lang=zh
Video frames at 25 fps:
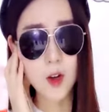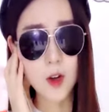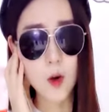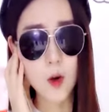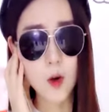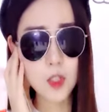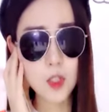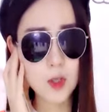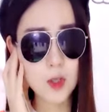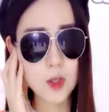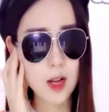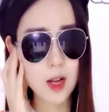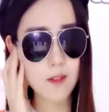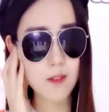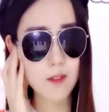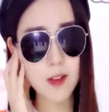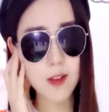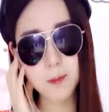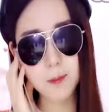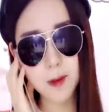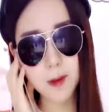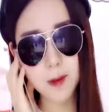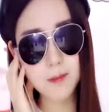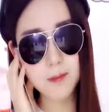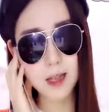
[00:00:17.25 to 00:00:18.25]
拱手让
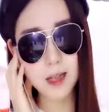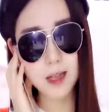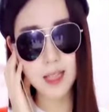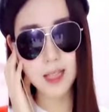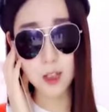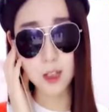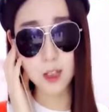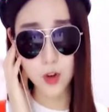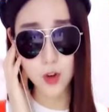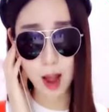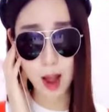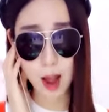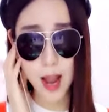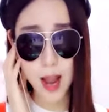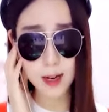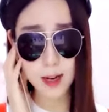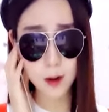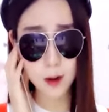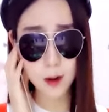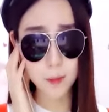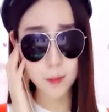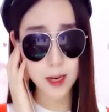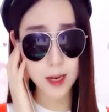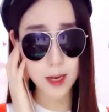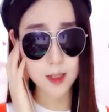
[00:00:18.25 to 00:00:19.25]
位，兵马大权还
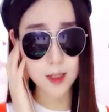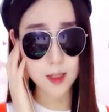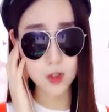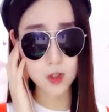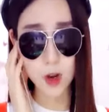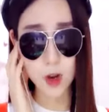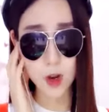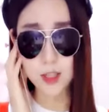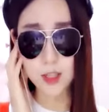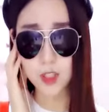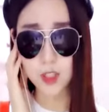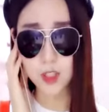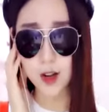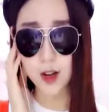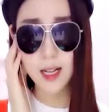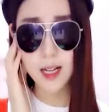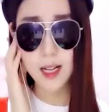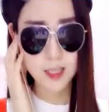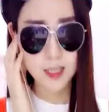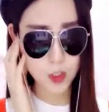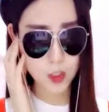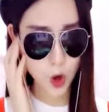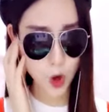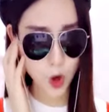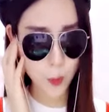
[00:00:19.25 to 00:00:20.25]
让别人攥着，
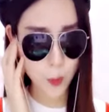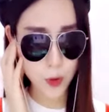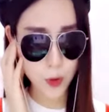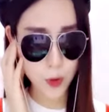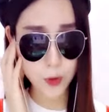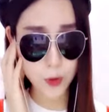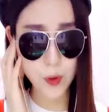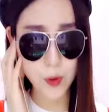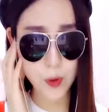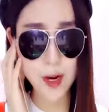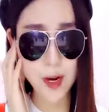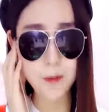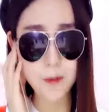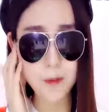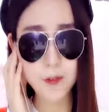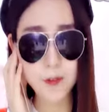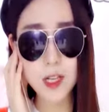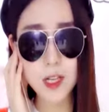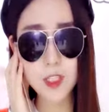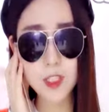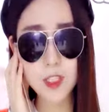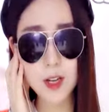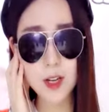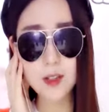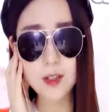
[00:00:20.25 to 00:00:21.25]
他从不与人
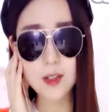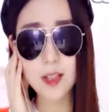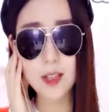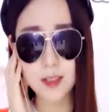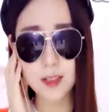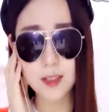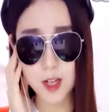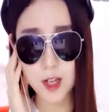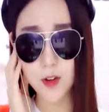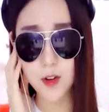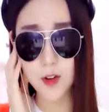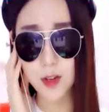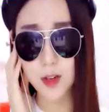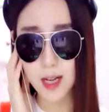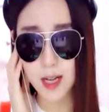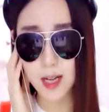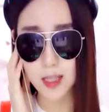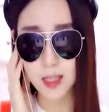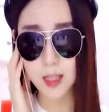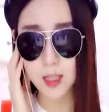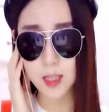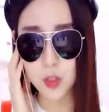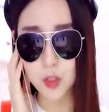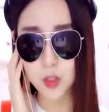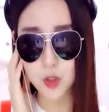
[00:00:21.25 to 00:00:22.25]
纷争，他早已
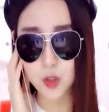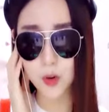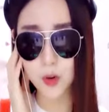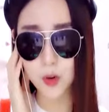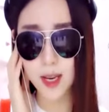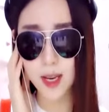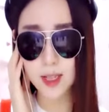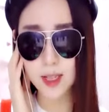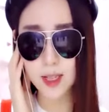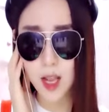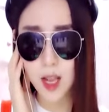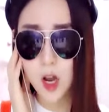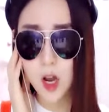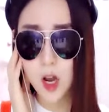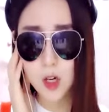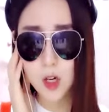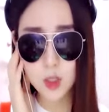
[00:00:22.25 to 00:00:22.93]
看淡输赢，